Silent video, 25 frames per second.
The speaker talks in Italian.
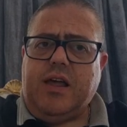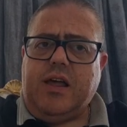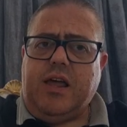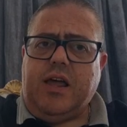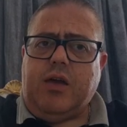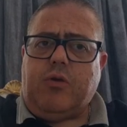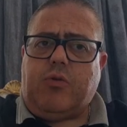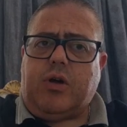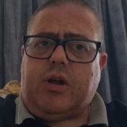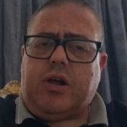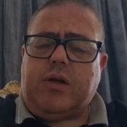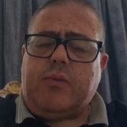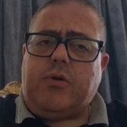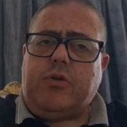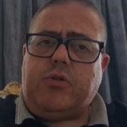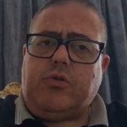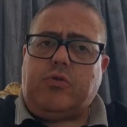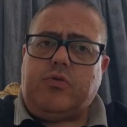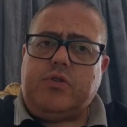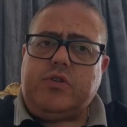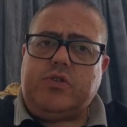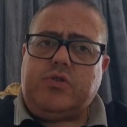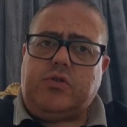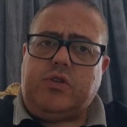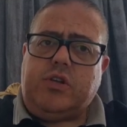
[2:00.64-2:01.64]
In qualche
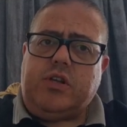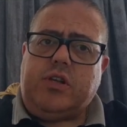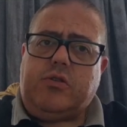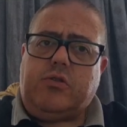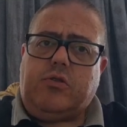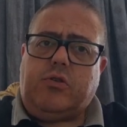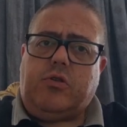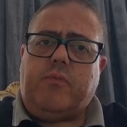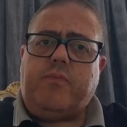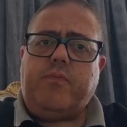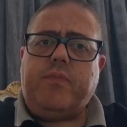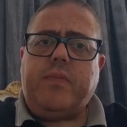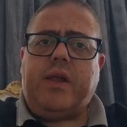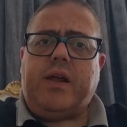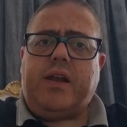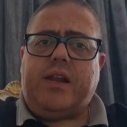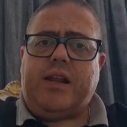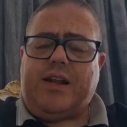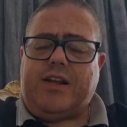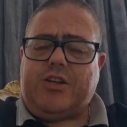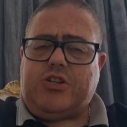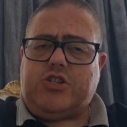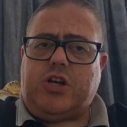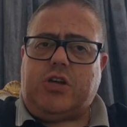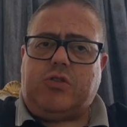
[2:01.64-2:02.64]
modo questo titolo,
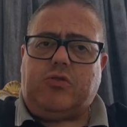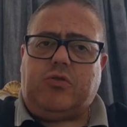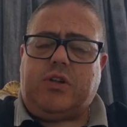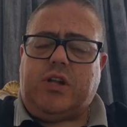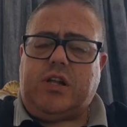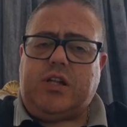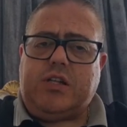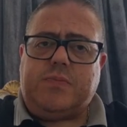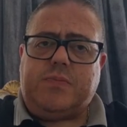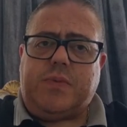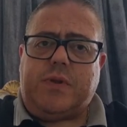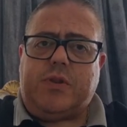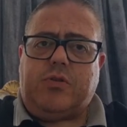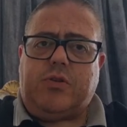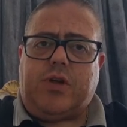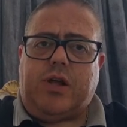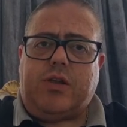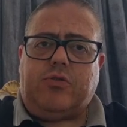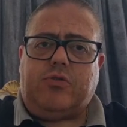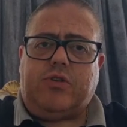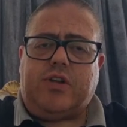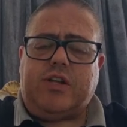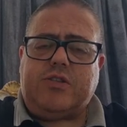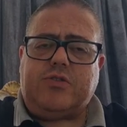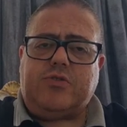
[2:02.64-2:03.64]
rilasciato
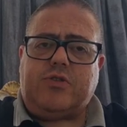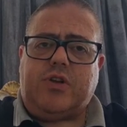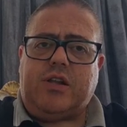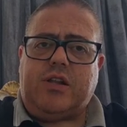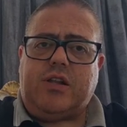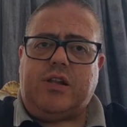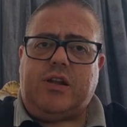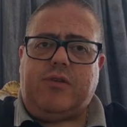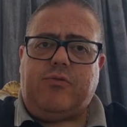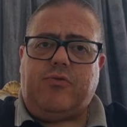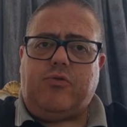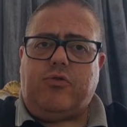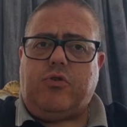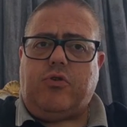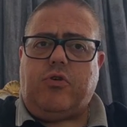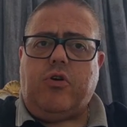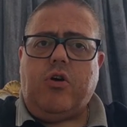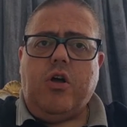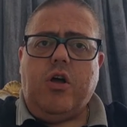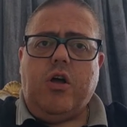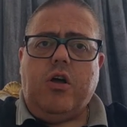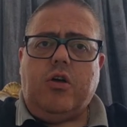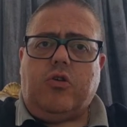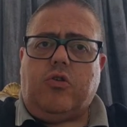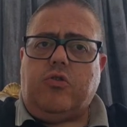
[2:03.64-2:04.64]
dall'Ispettorato Nazionale del Lavoro,
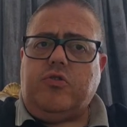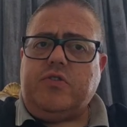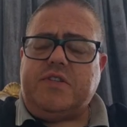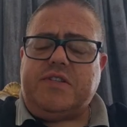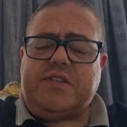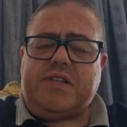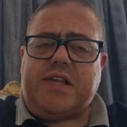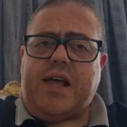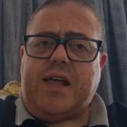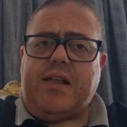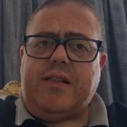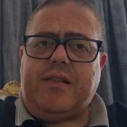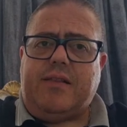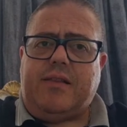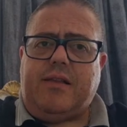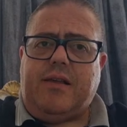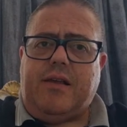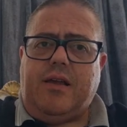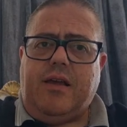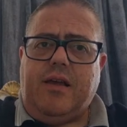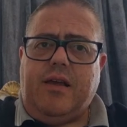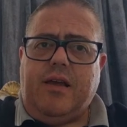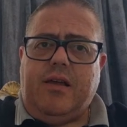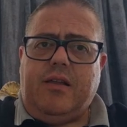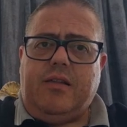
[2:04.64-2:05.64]

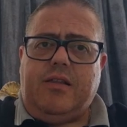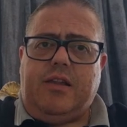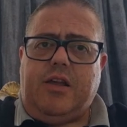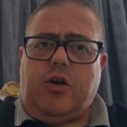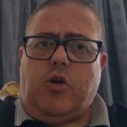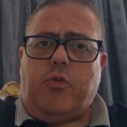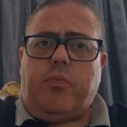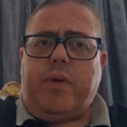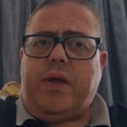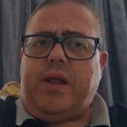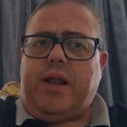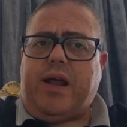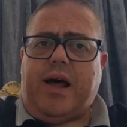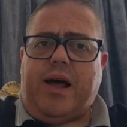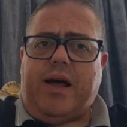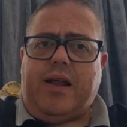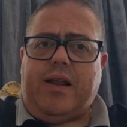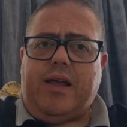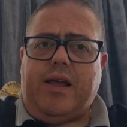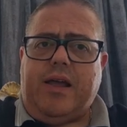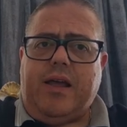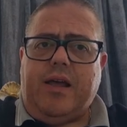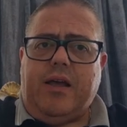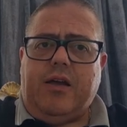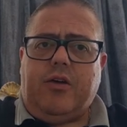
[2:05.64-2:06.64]
consente di
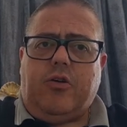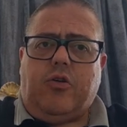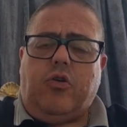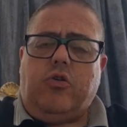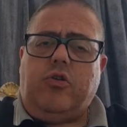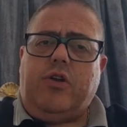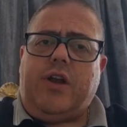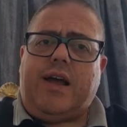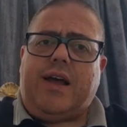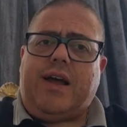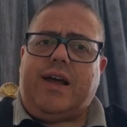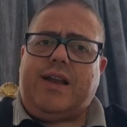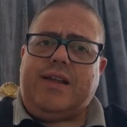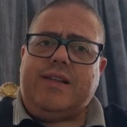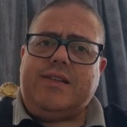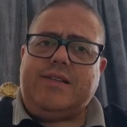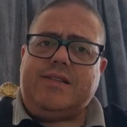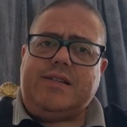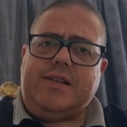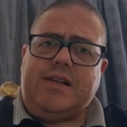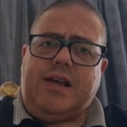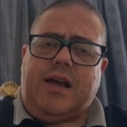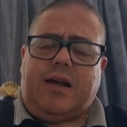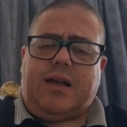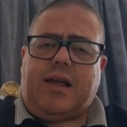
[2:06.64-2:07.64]
operare con la
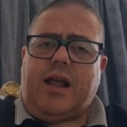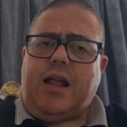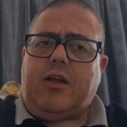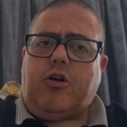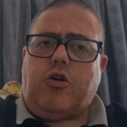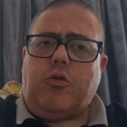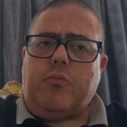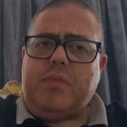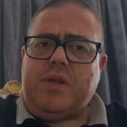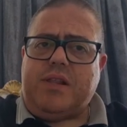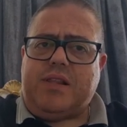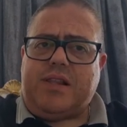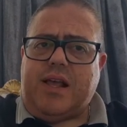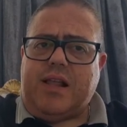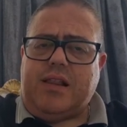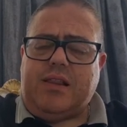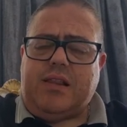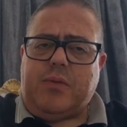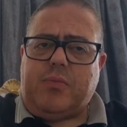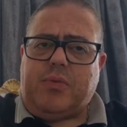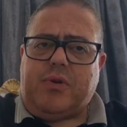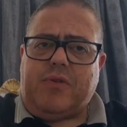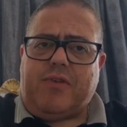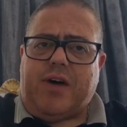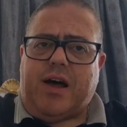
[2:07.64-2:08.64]
garanzia che il
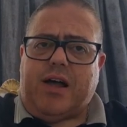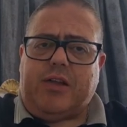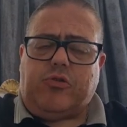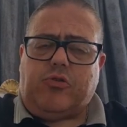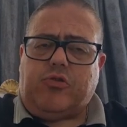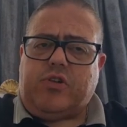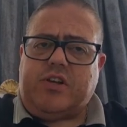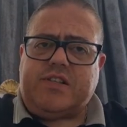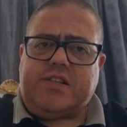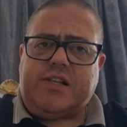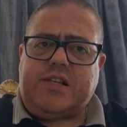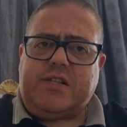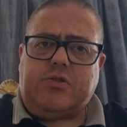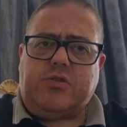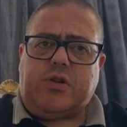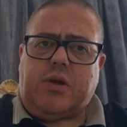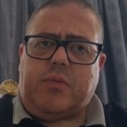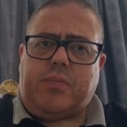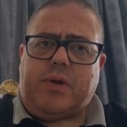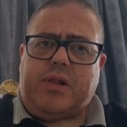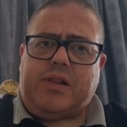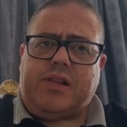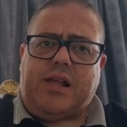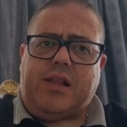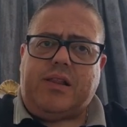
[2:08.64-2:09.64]
committente privato o la stazione
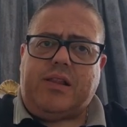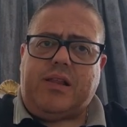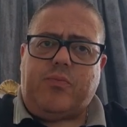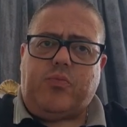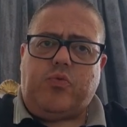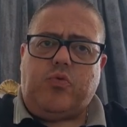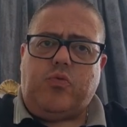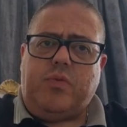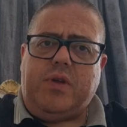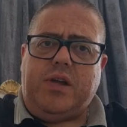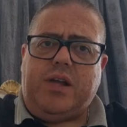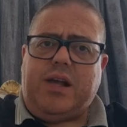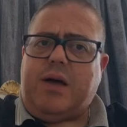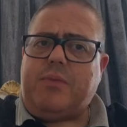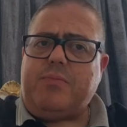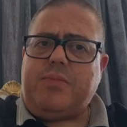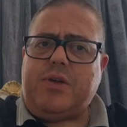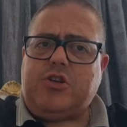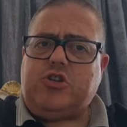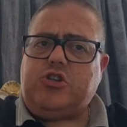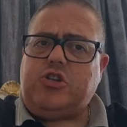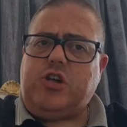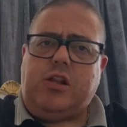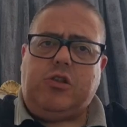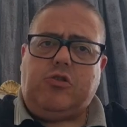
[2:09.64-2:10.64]
appaltante pubblica
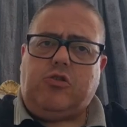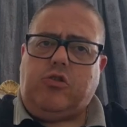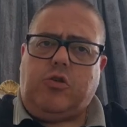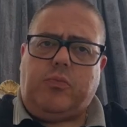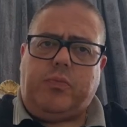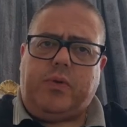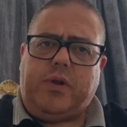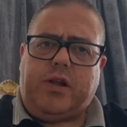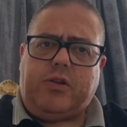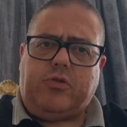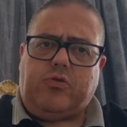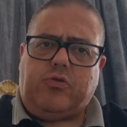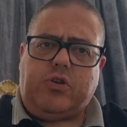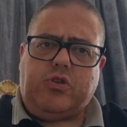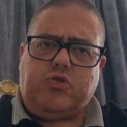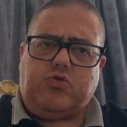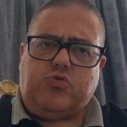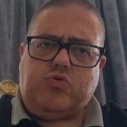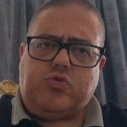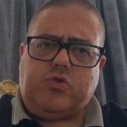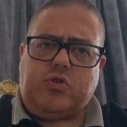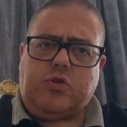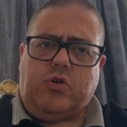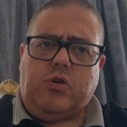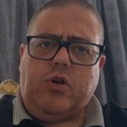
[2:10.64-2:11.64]
abbia scelto l'operatore
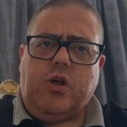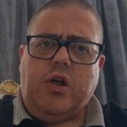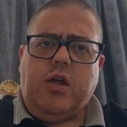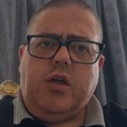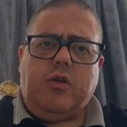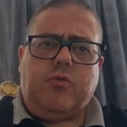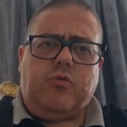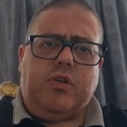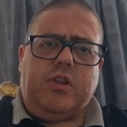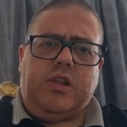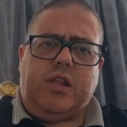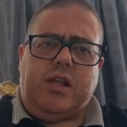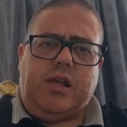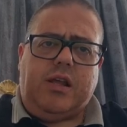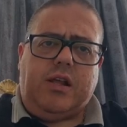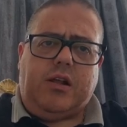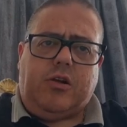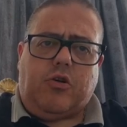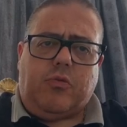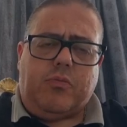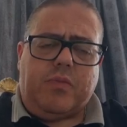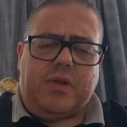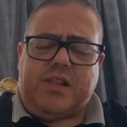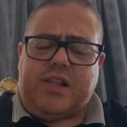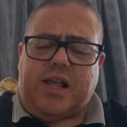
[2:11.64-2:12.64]
giusto, quindi
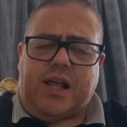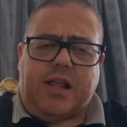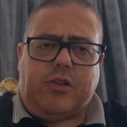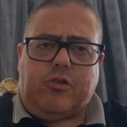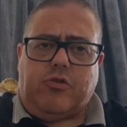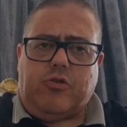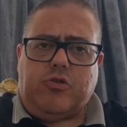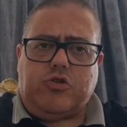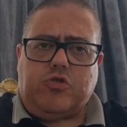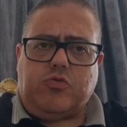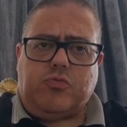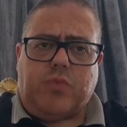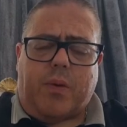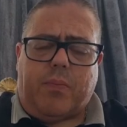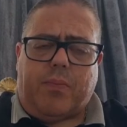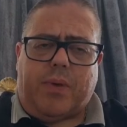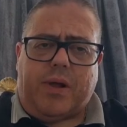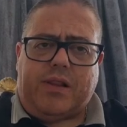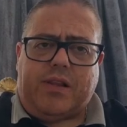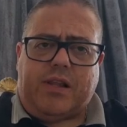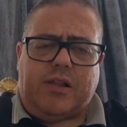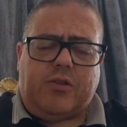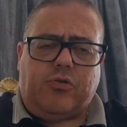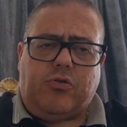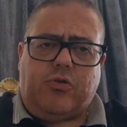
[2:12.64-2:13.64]
il committente o il
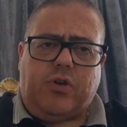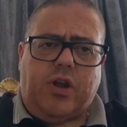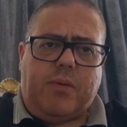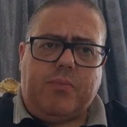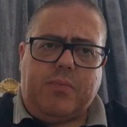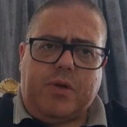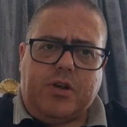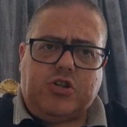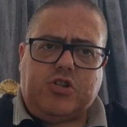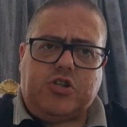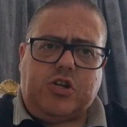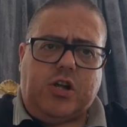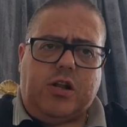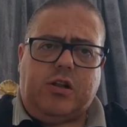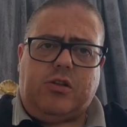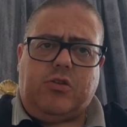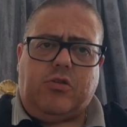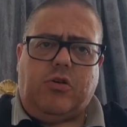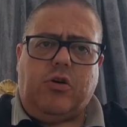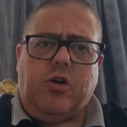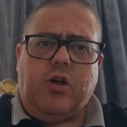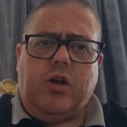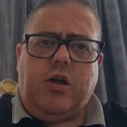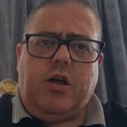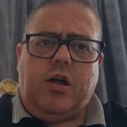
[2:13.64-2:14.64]
subappaltatore abbia
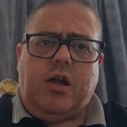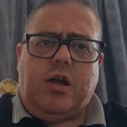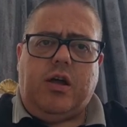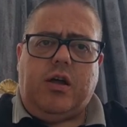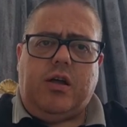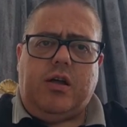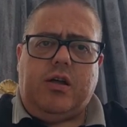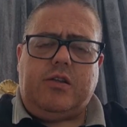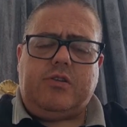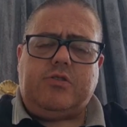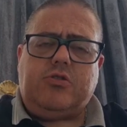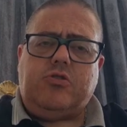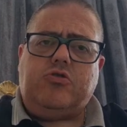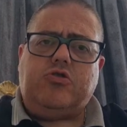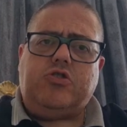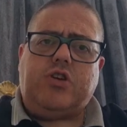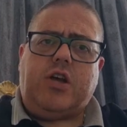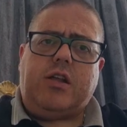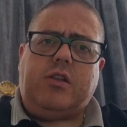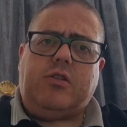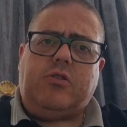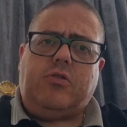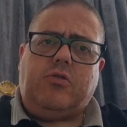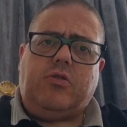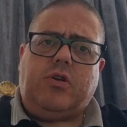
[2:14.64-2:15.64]
scelto eh, il
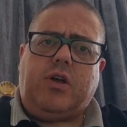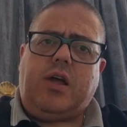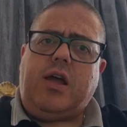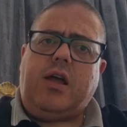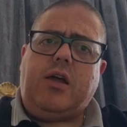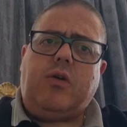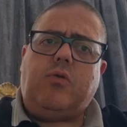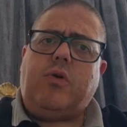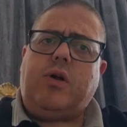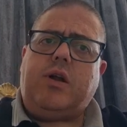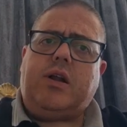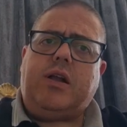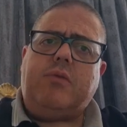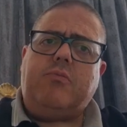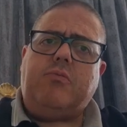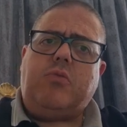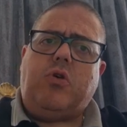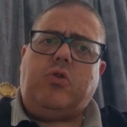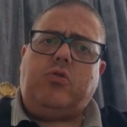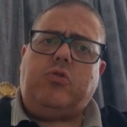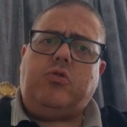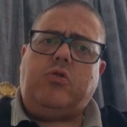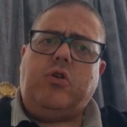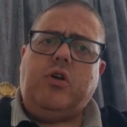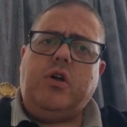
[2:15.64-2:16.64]
soggetto che in qualche
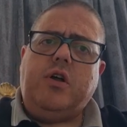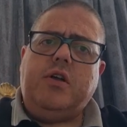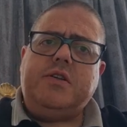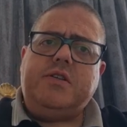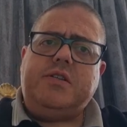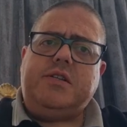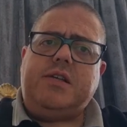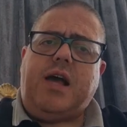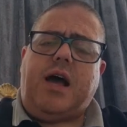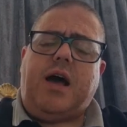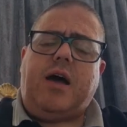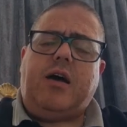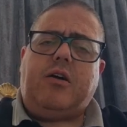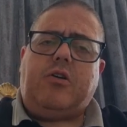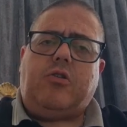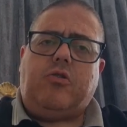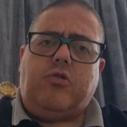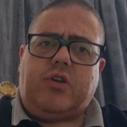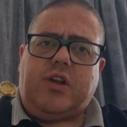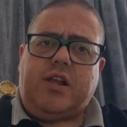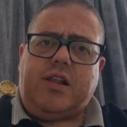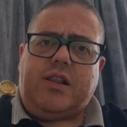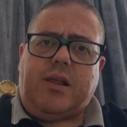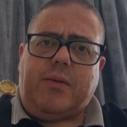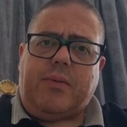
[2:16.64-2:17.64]
modo sia
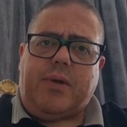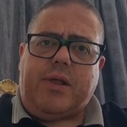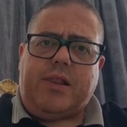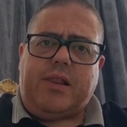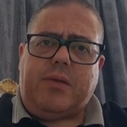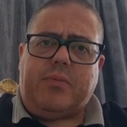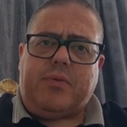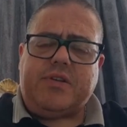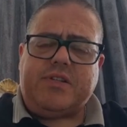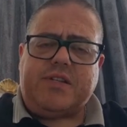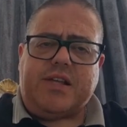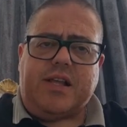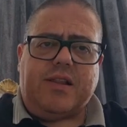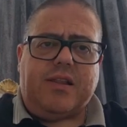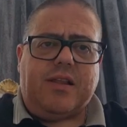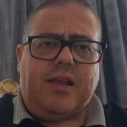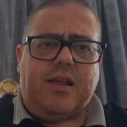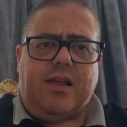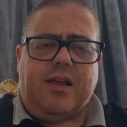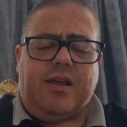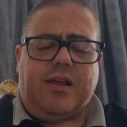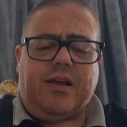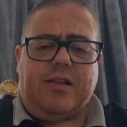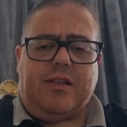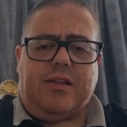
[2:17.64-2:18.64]
correttamente
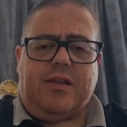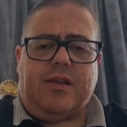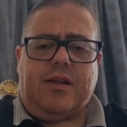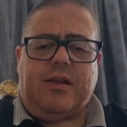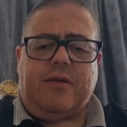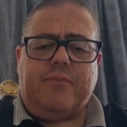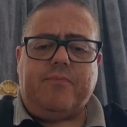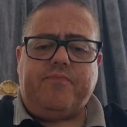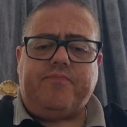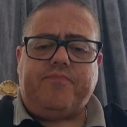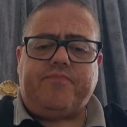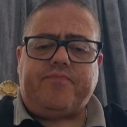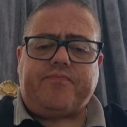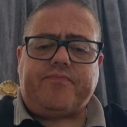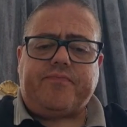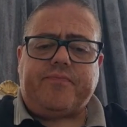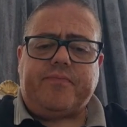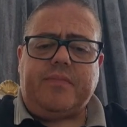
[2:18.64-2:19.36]
presente in cantiere.